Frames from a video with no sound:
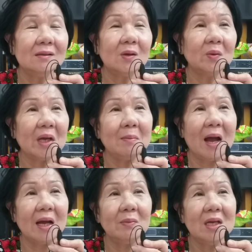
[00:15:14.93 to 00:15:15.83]
Cô thấy
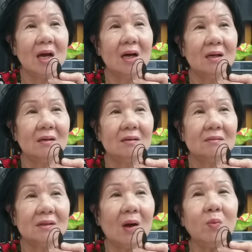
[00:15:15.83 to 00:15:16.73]
bả bây giờ
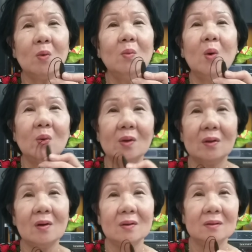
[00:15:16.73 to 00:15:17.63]
khóc cũng muộn
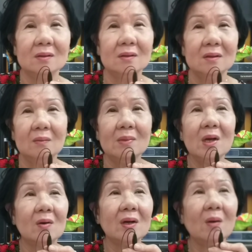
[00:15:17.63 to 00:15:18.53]
rồi con.
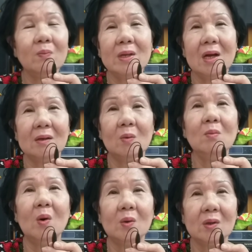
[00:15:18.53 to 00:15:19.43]
Bây giờ có khóc bây giờ
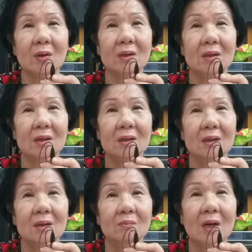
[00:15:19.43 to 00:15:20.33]
cũng muộn rồi.
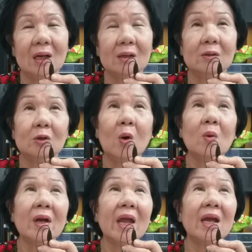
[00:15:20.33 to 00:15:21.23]
Mà
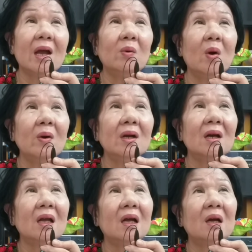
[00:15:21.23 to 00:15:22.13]
cô có nghe câu nói
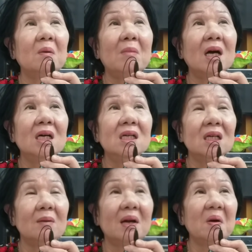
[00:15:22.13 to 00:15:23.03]
rằng là bà
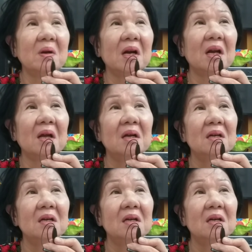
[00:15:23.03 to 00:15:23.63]
Hương đó, bà nói rằng là